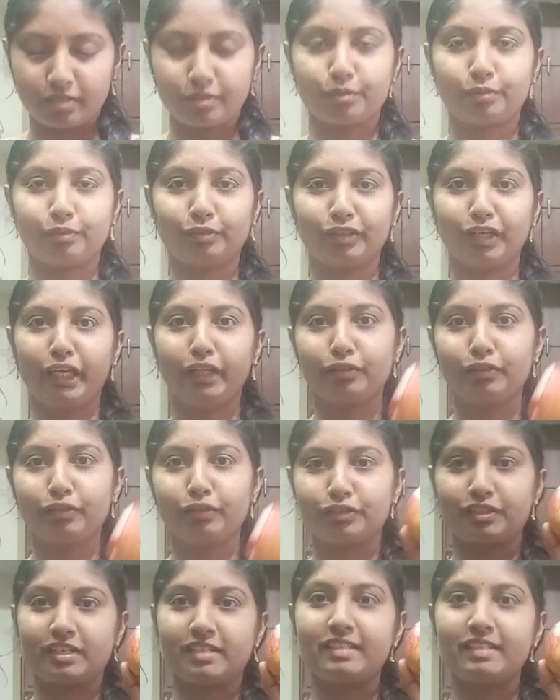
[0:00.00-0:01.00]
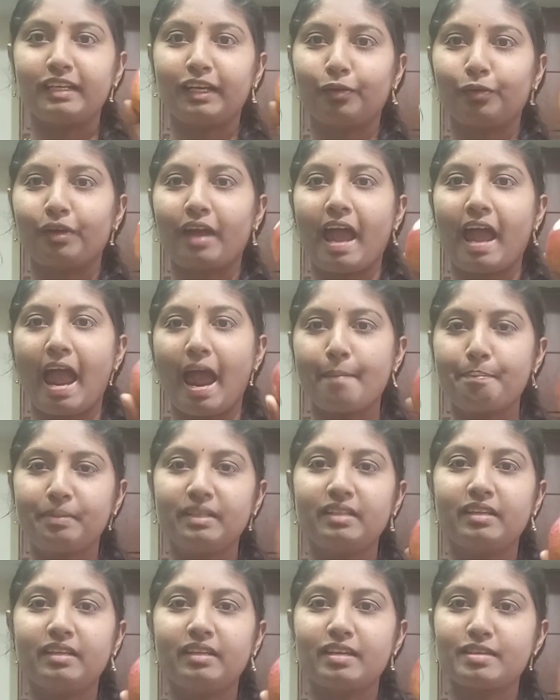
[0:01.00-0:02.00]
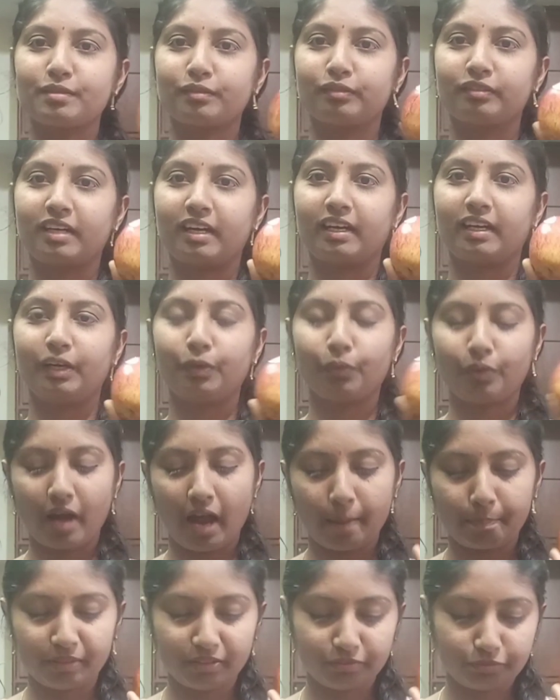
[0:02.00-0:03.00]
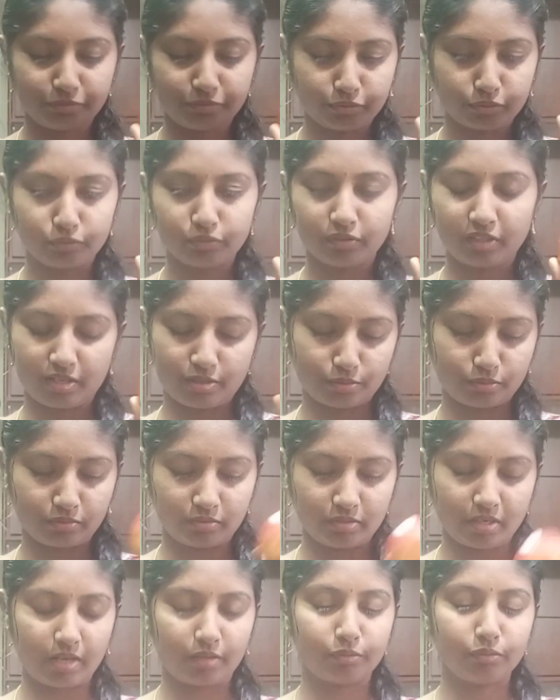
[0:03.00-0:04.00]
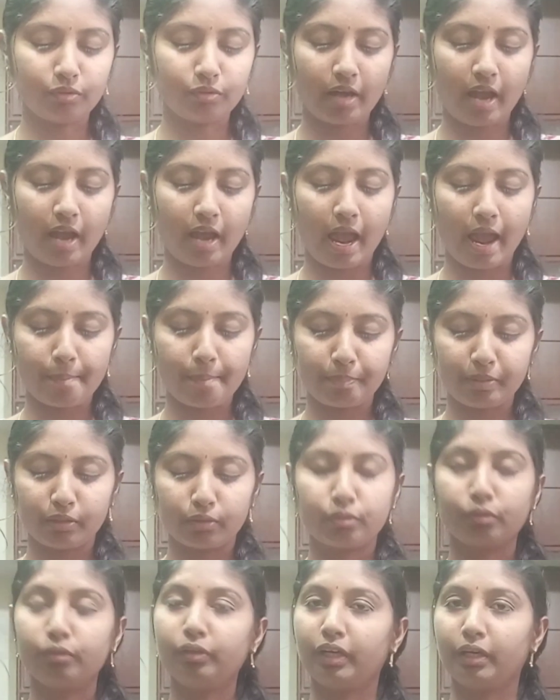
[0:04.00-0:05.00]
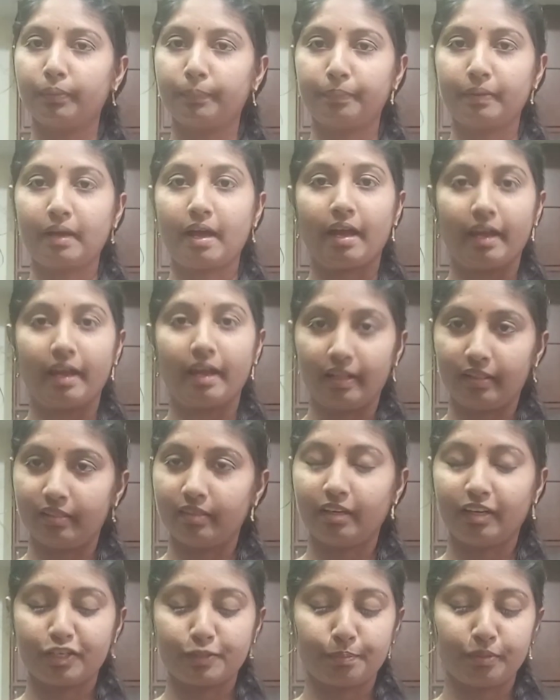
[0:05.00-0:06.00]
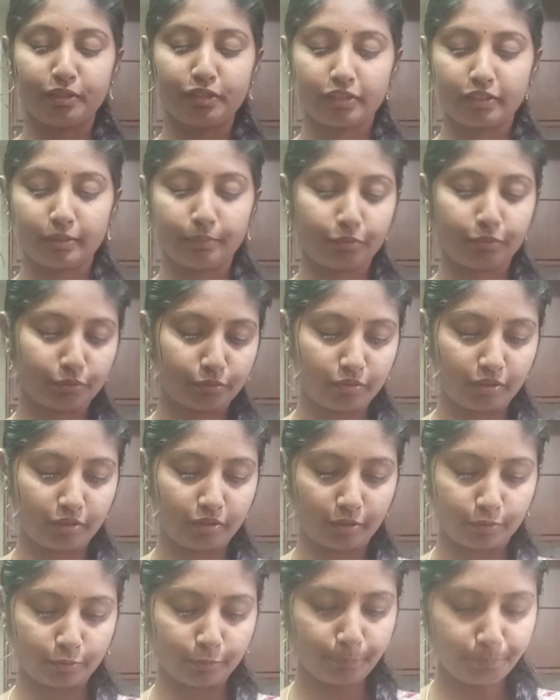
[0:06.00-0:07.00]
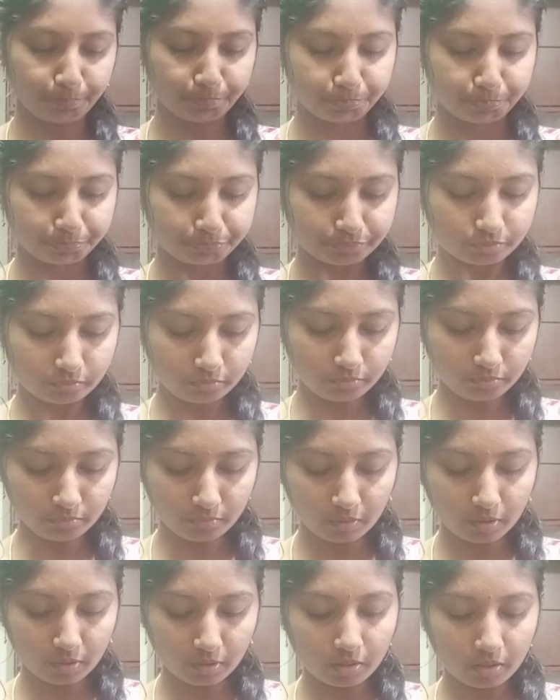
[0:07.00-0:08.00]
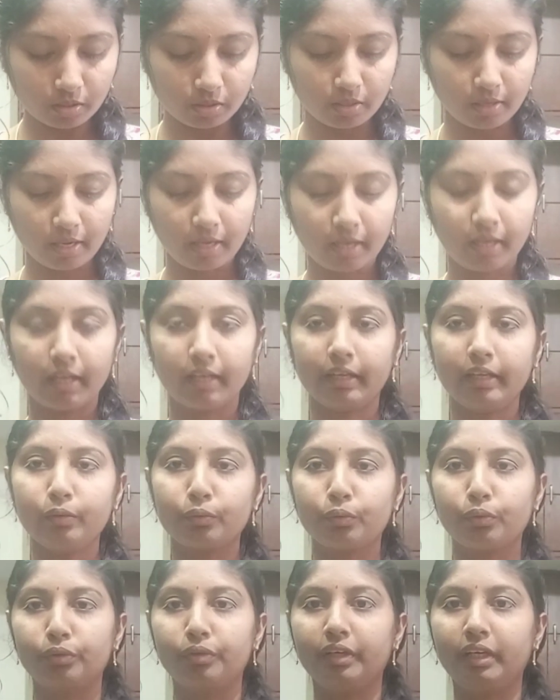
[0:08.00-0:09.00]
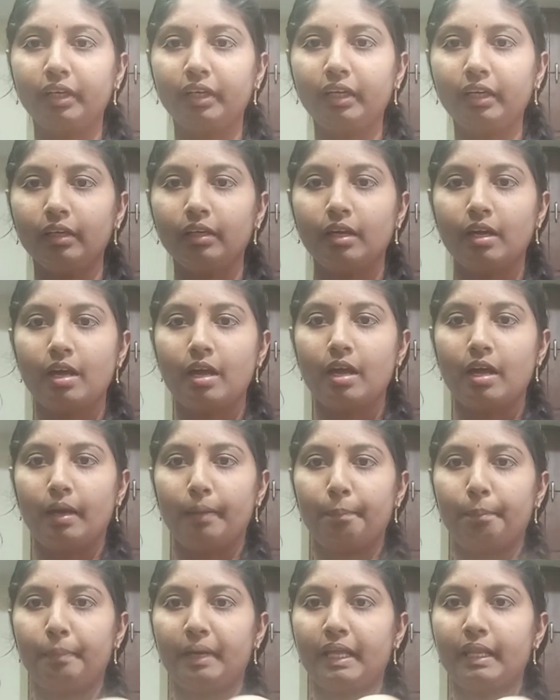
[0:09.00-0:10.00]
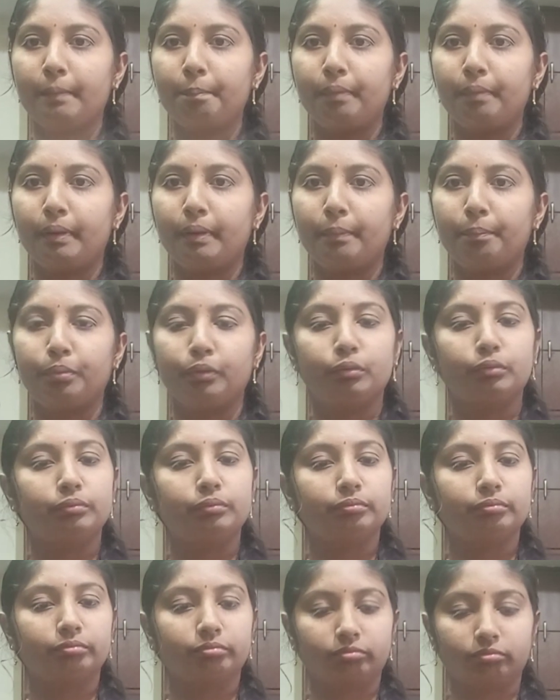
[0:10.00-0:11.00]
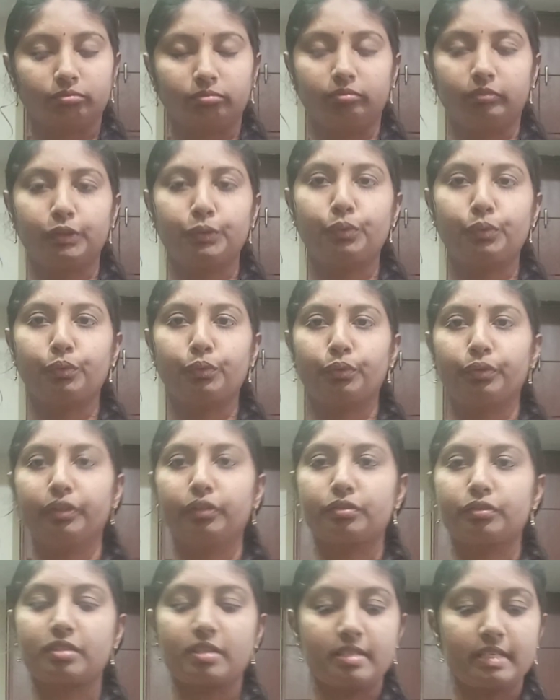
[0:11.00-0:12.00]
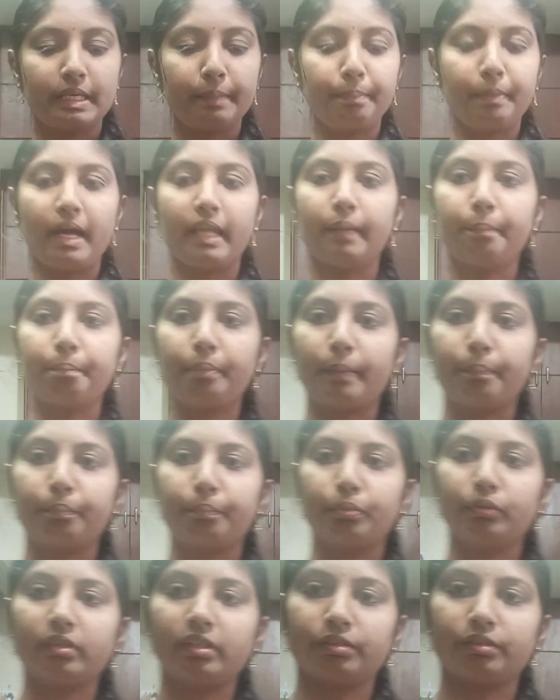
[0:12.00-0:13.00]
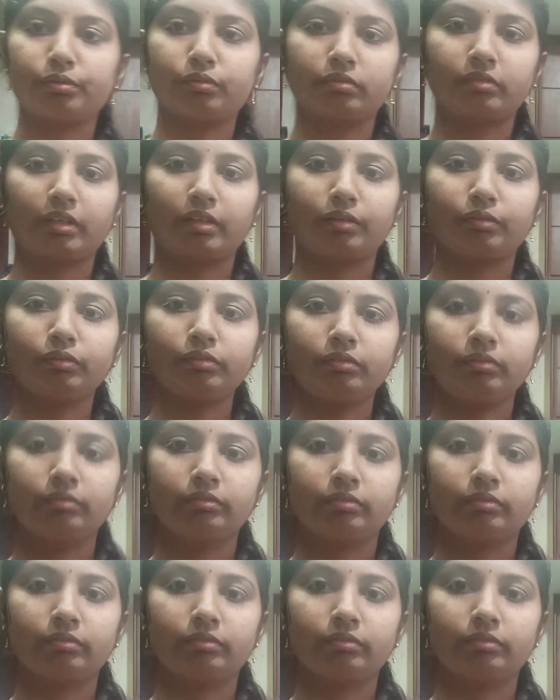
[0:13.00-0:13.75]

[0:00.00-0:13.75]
సో ఇది వచ్చేసి నేను ఒక యాపిల్ తీసుకున్నానండి ఒక యాపిల్ ఫ్రూట్ తీసుకున్నాను యాపిల్తో నేను ఇప్పుడు ఆ హెల్తీ రెసిపీ చేయబోతున్నాను అలాగే కొన్ని బాదం పప్పులు కొన్ని వచ్చేసి బాదం పప్పులు తీసుకున్నాను